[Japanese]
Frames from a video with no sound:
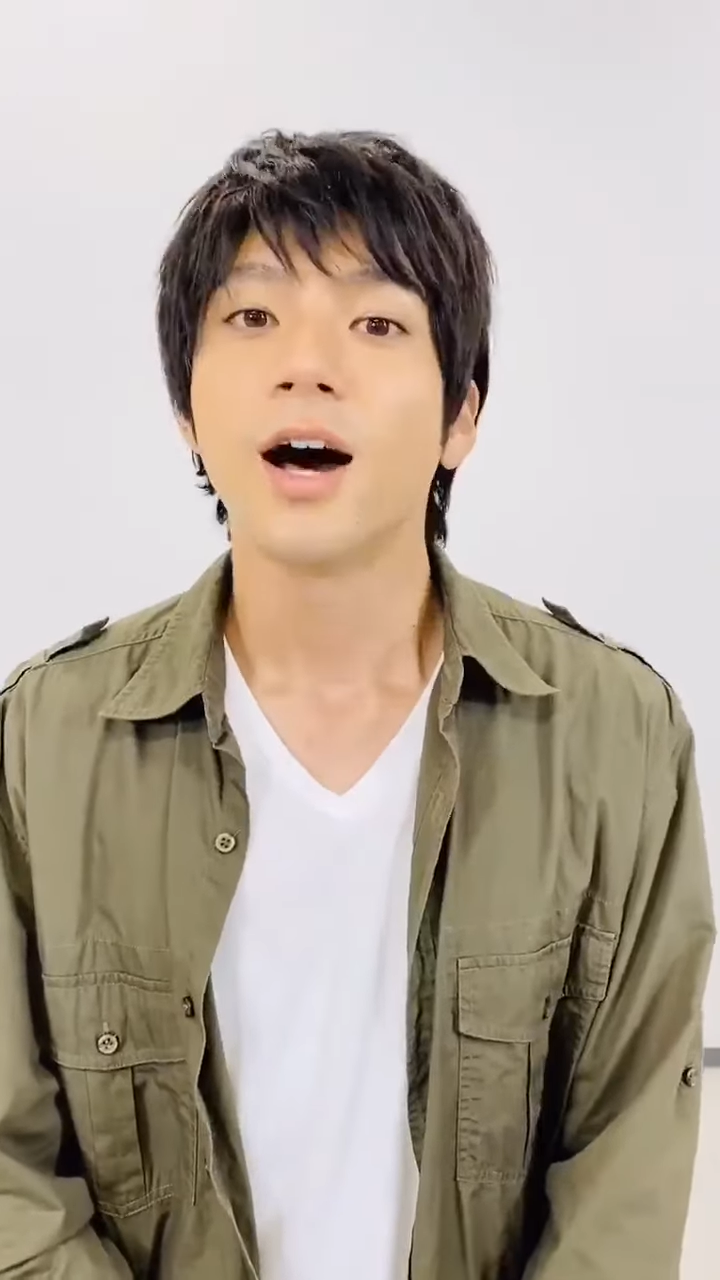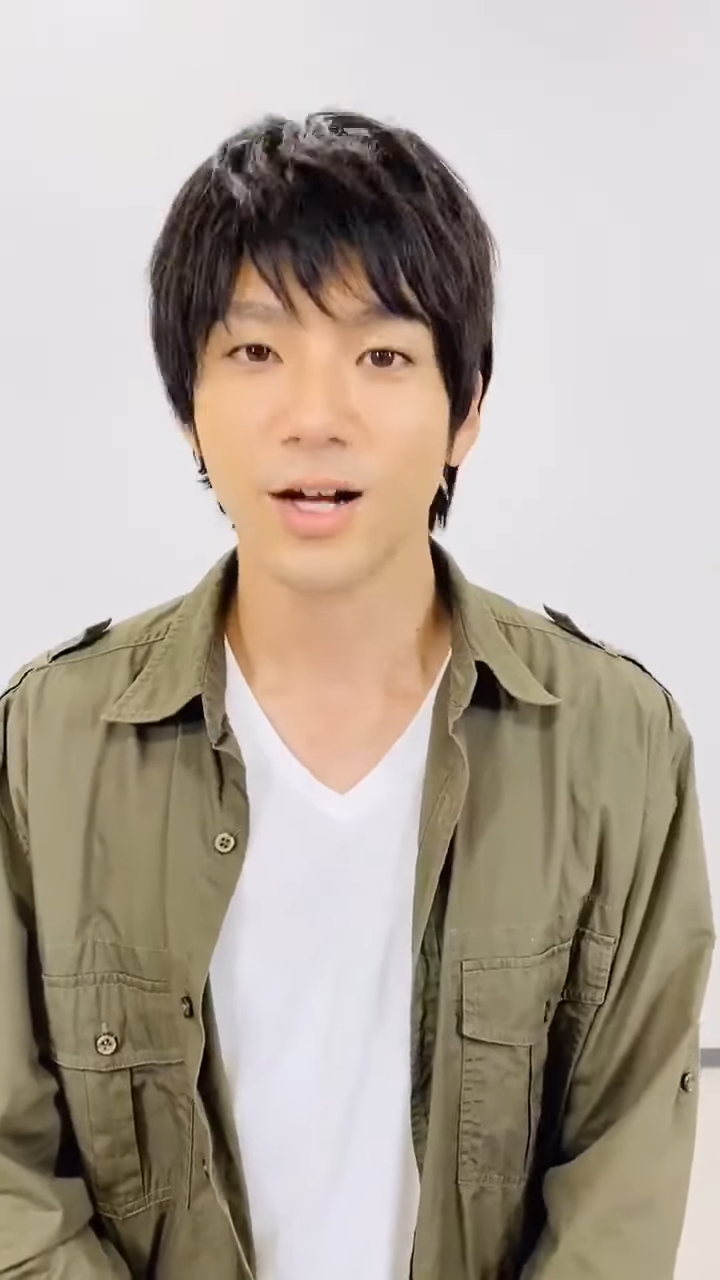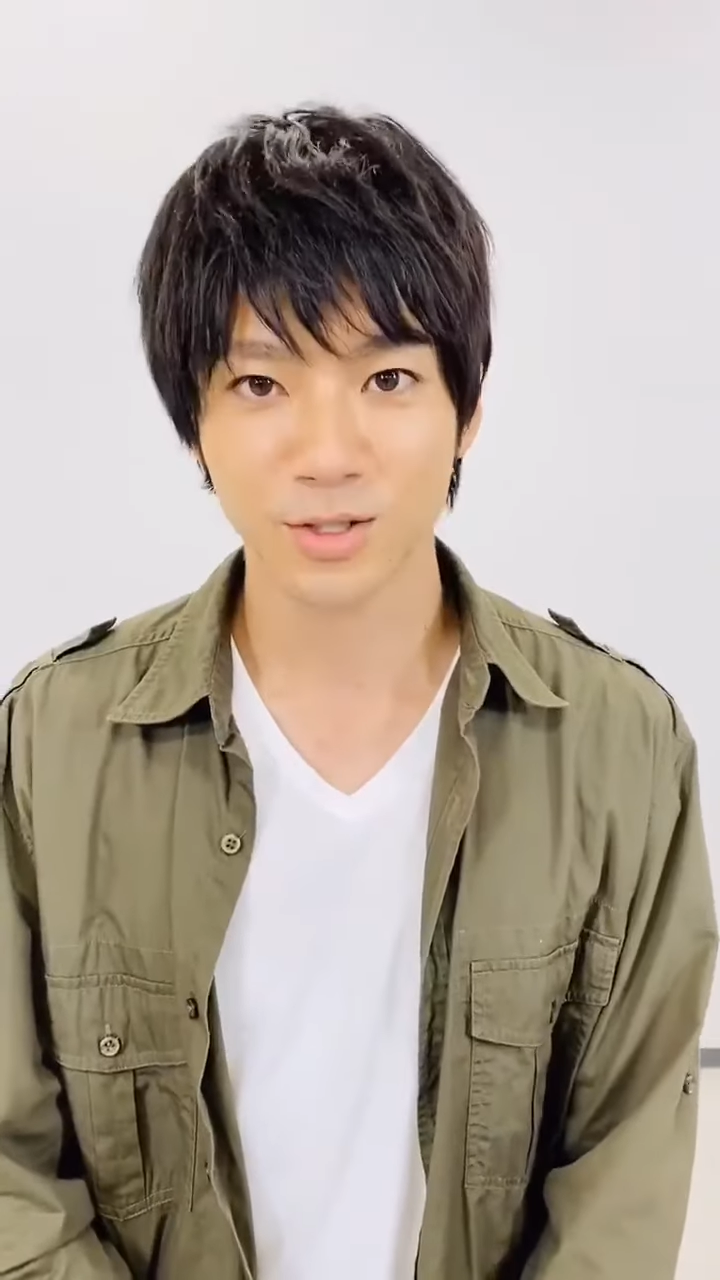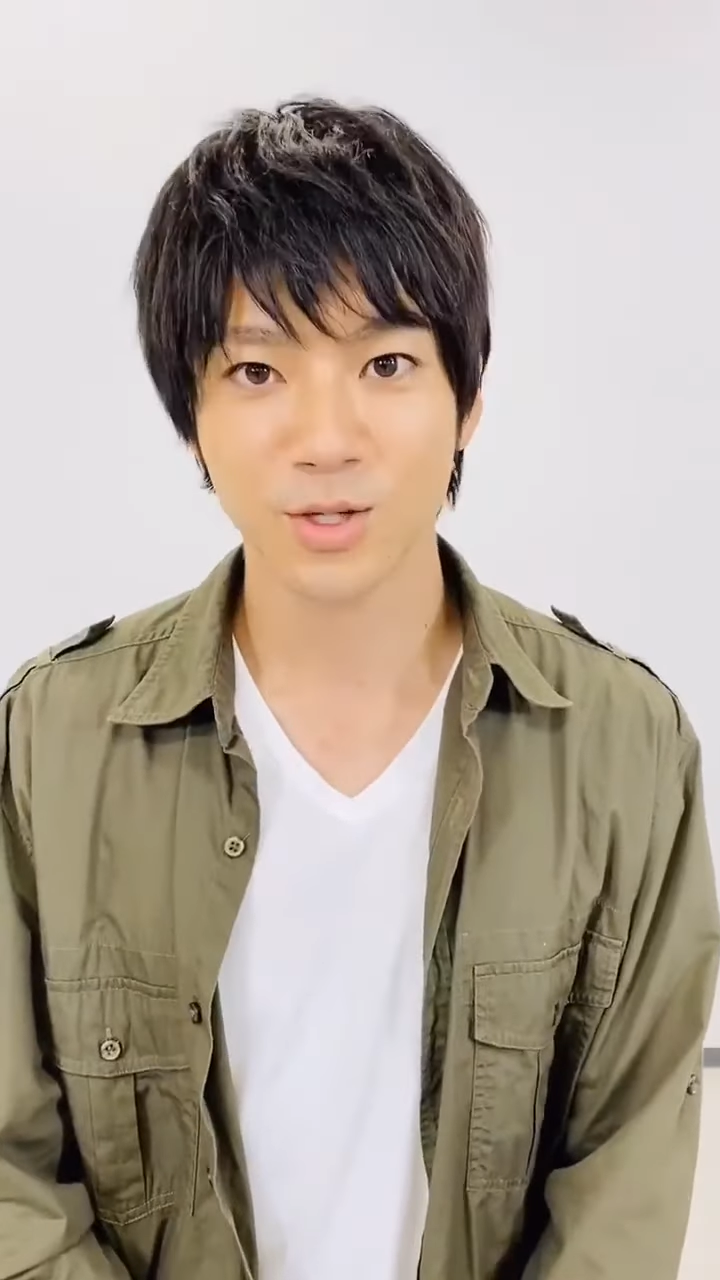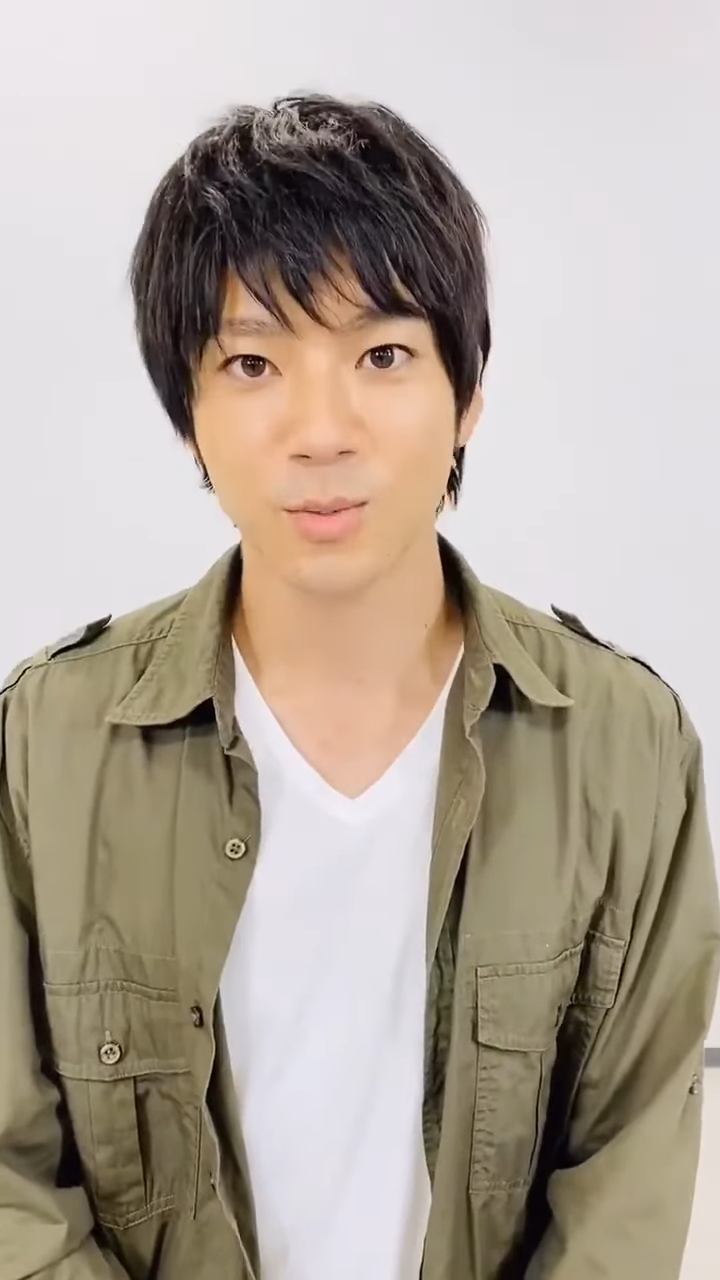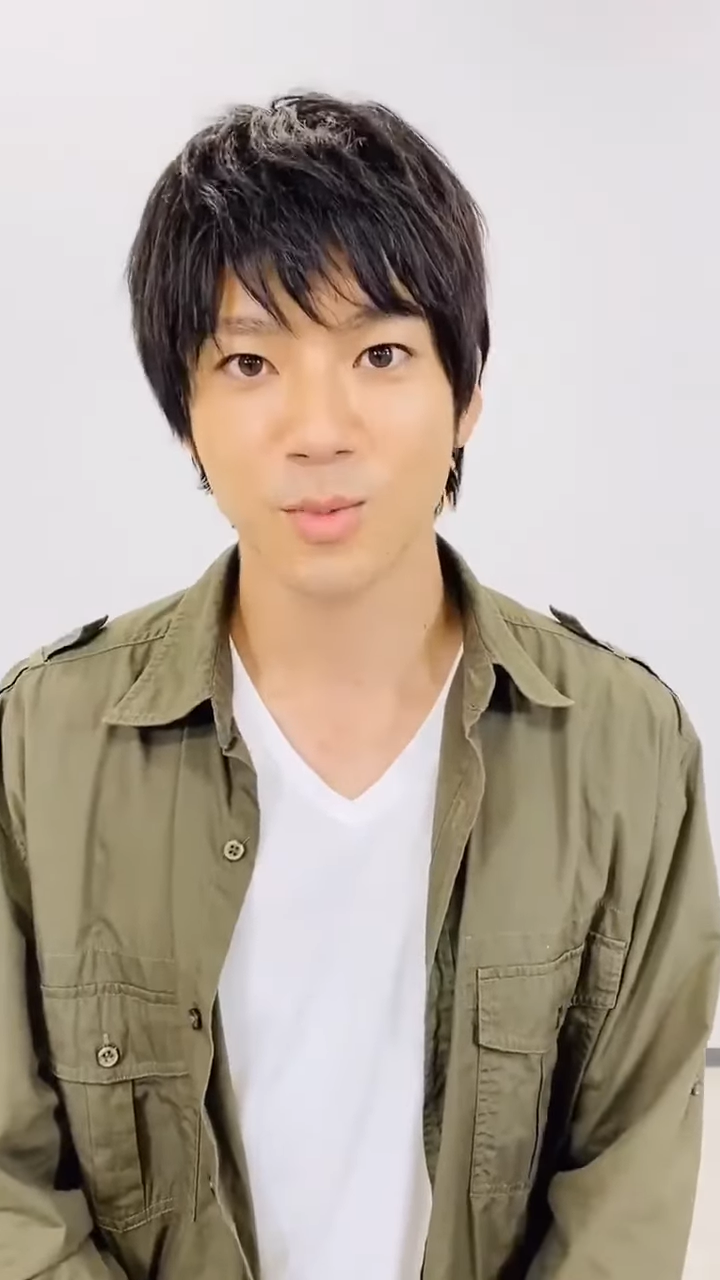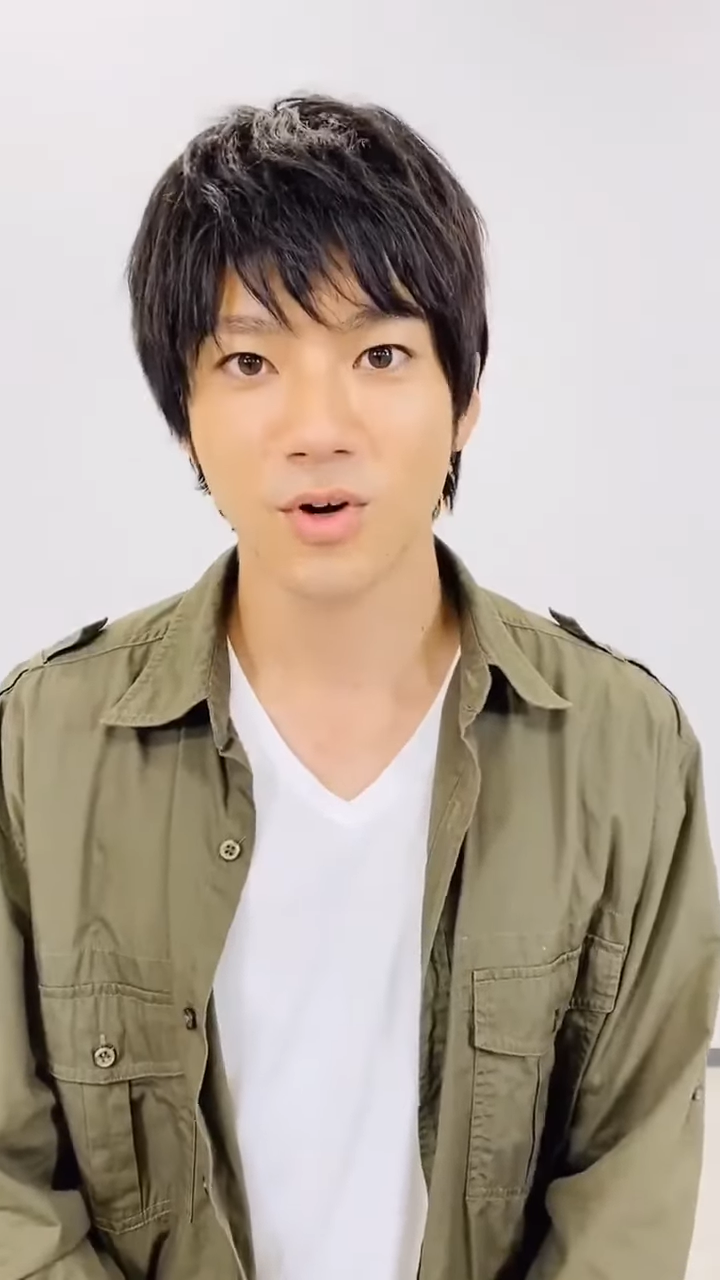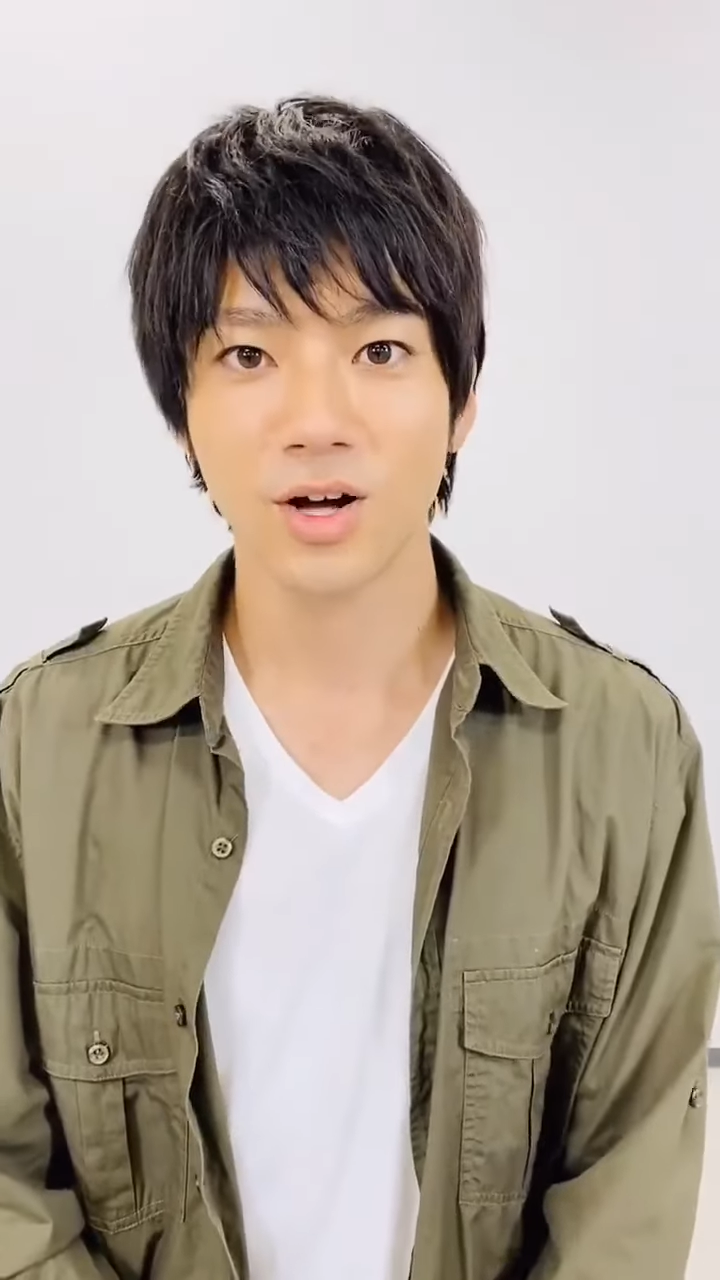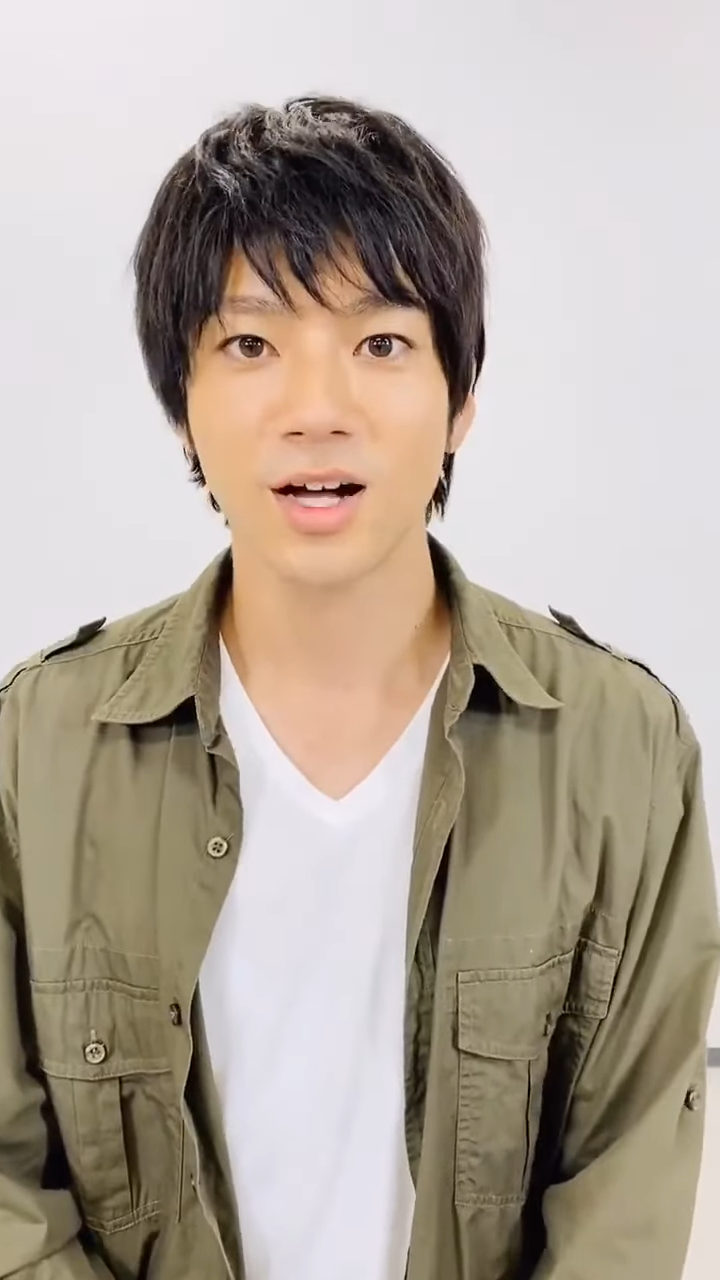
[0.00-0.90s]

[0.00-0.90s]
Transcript: アクションも